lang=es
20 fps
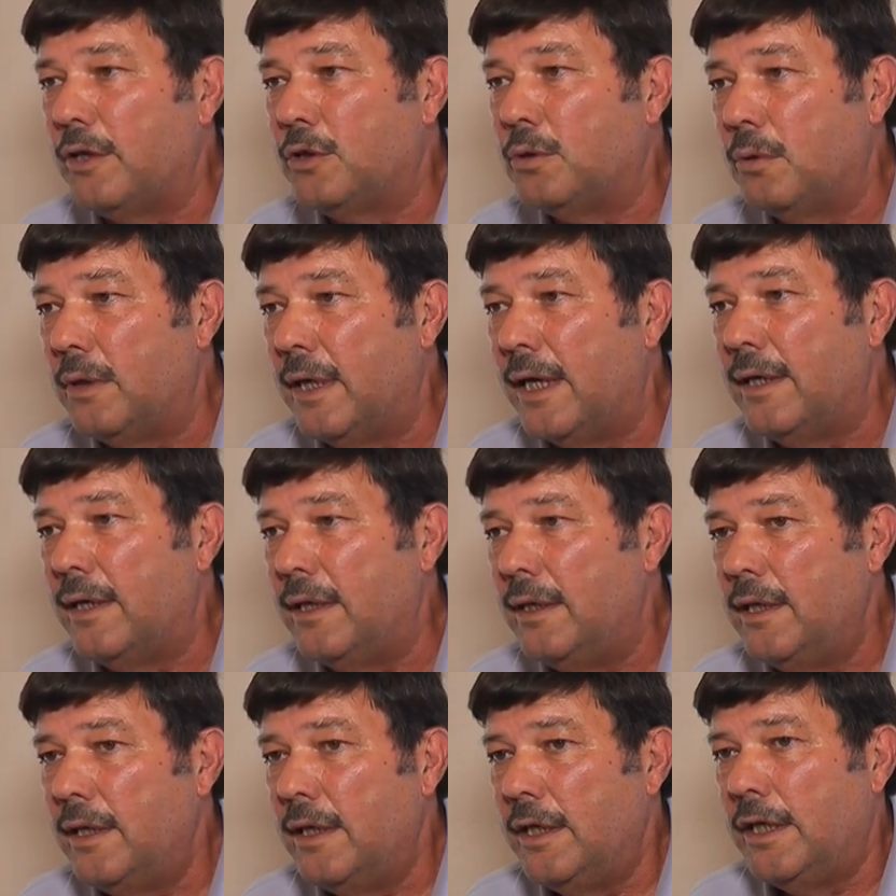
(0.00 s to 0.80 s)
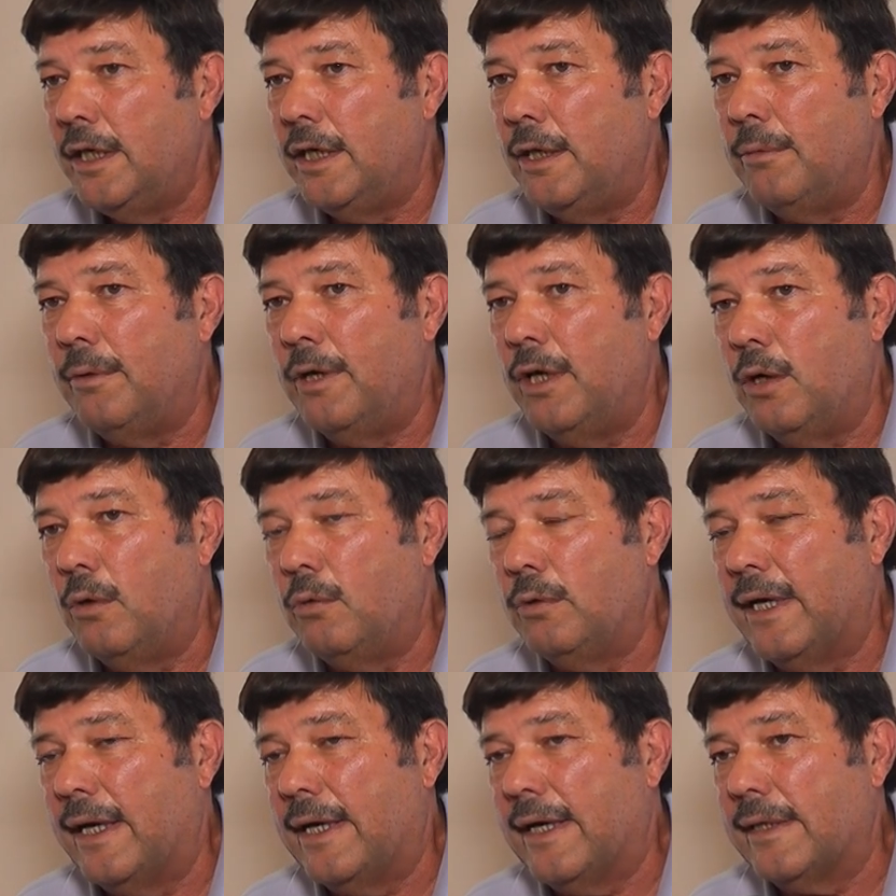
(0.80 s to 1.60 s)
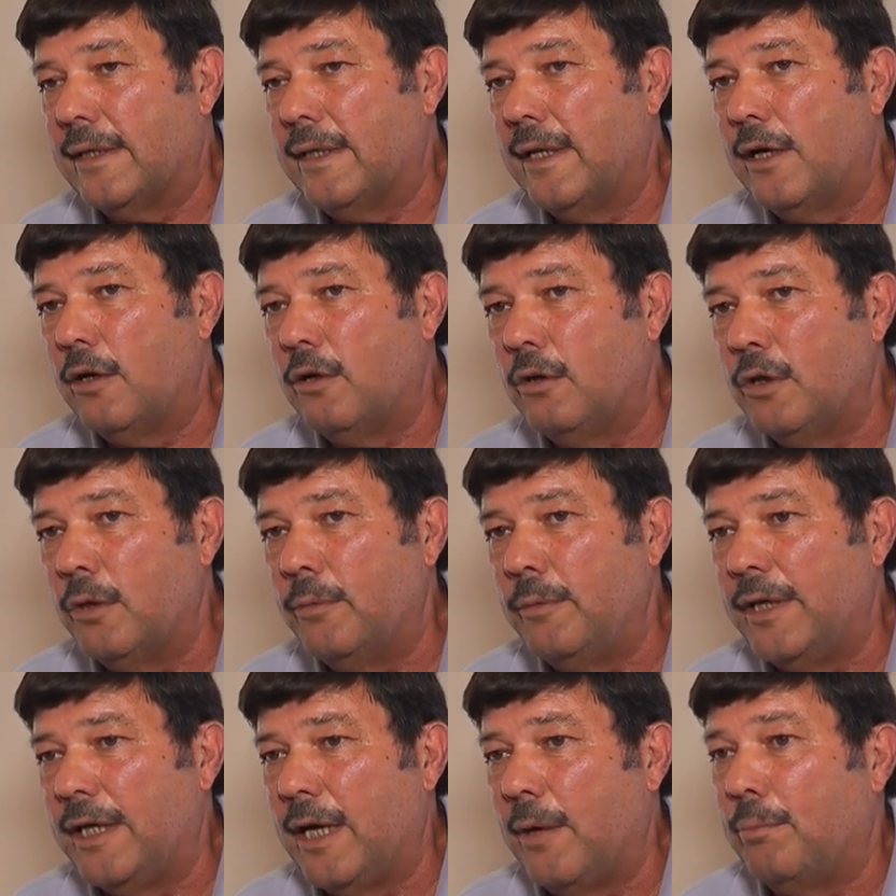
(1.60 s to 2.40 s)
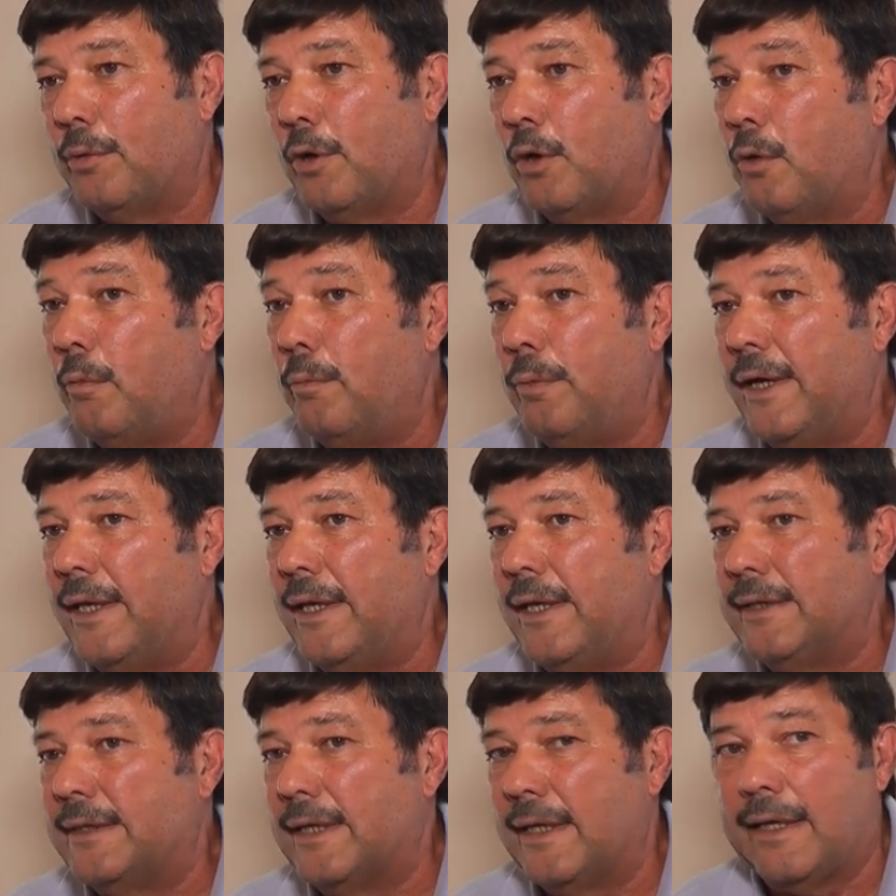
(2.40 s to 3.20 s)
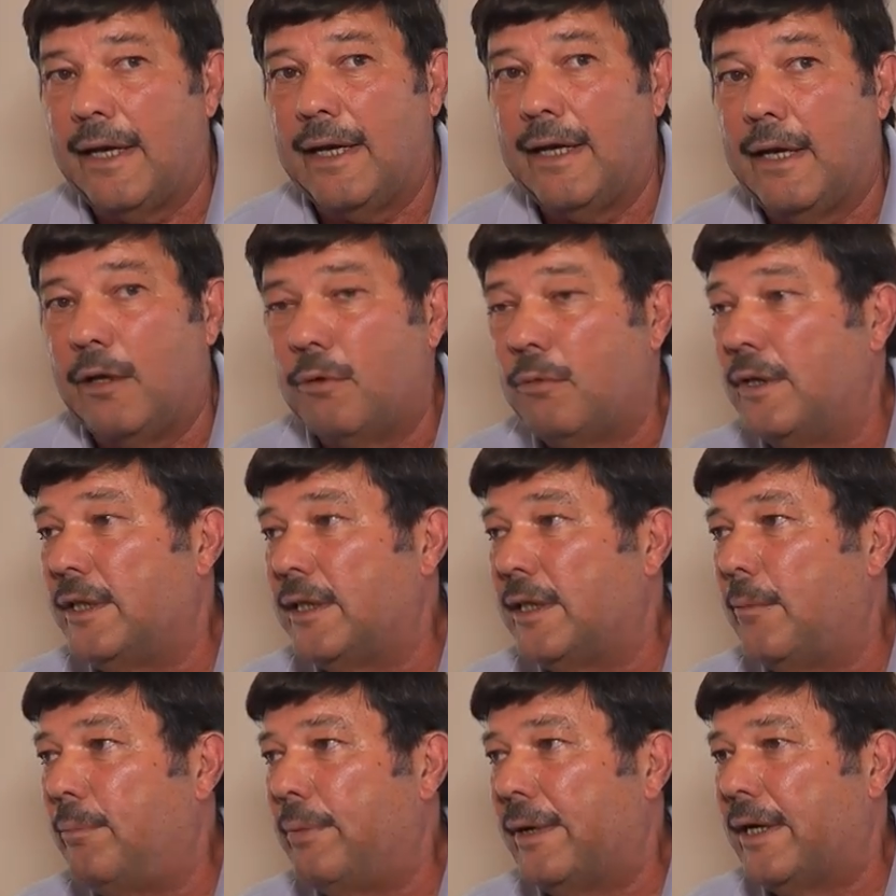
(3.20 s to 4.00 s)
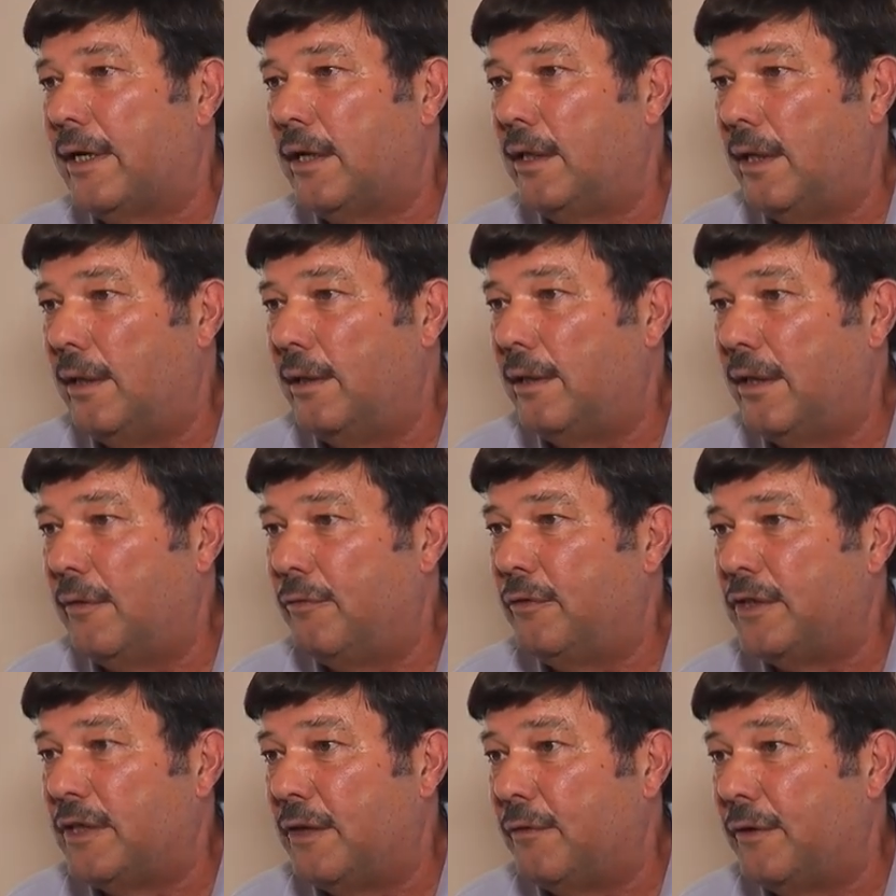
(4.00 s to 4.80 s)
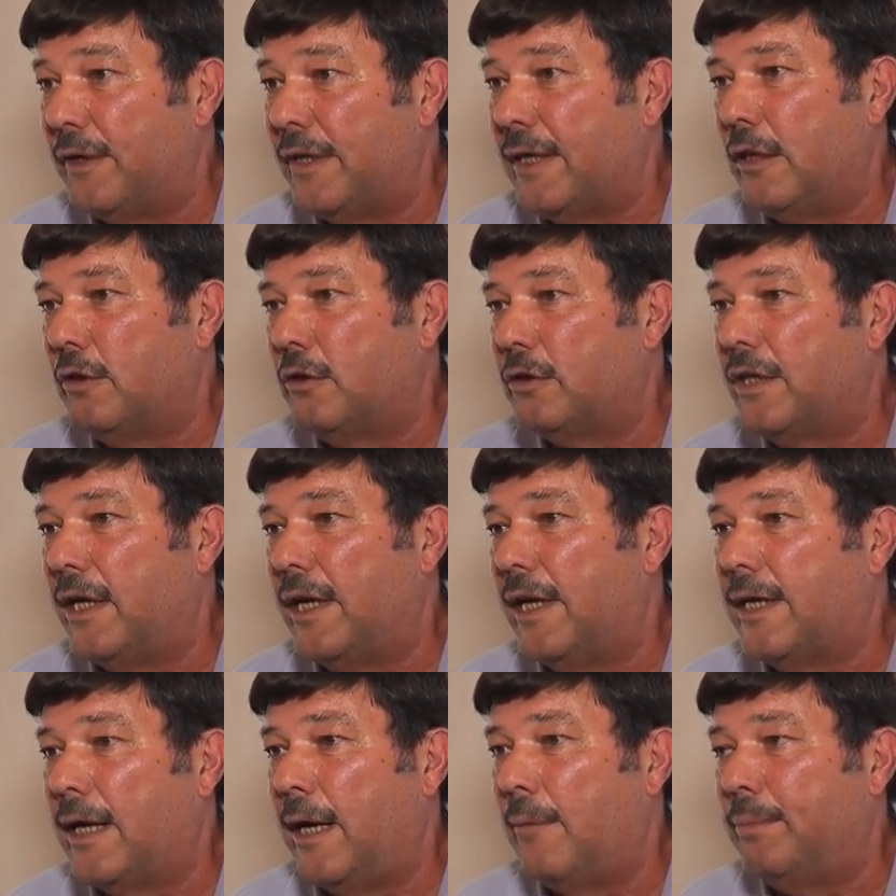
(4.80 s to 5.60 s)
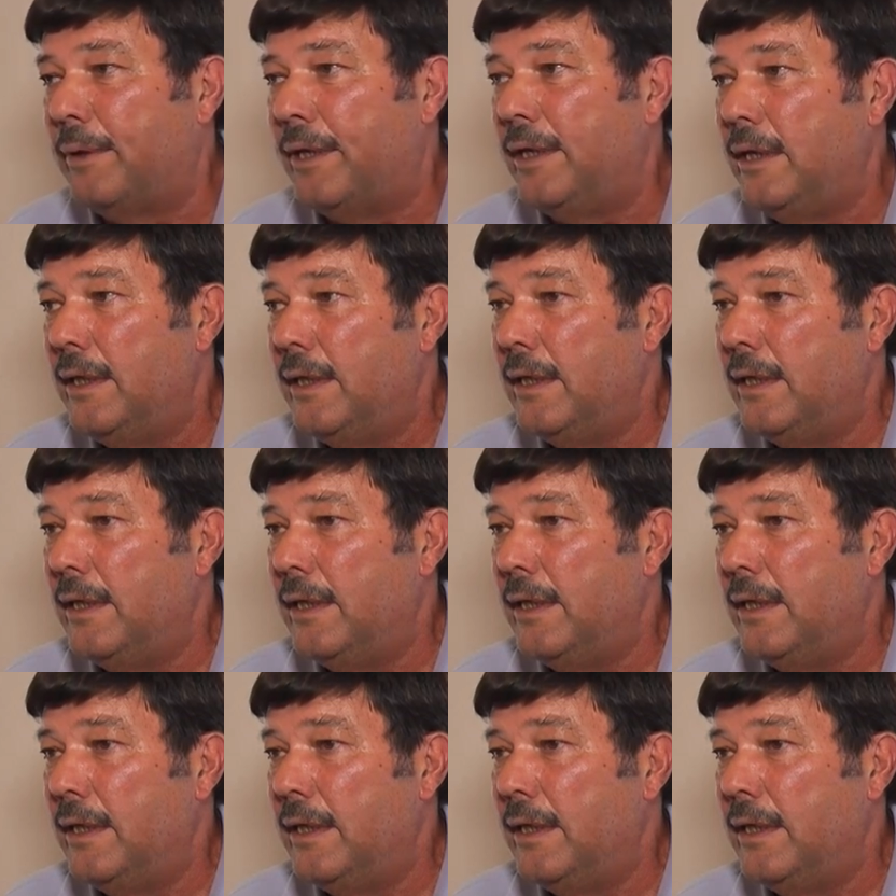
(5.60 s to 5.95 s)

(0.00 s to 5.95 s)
a ayudar y veo una cartera económica preocupada en cerrar las cuentas para que el déficit fiscal no se le escape,